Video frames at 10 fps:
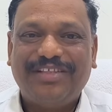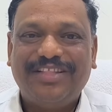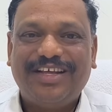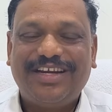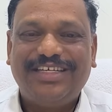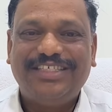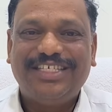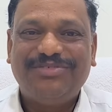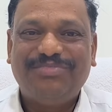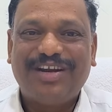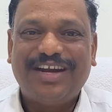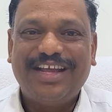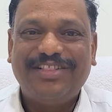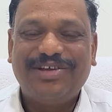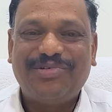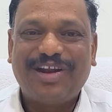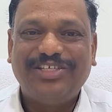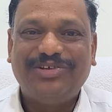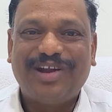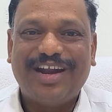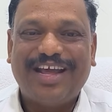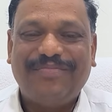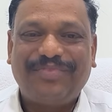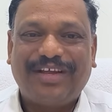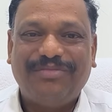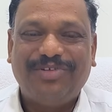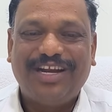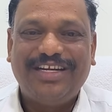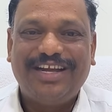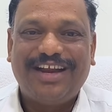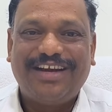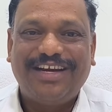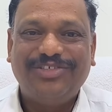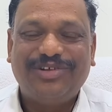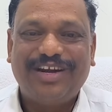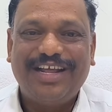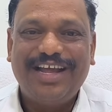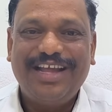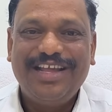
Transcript: எந்த கிரிட்டிசைஸும் பண்ணலை எந்த குறையும் சொல்லலை அது முதலீட்டாளர்களையும் சொல்லலை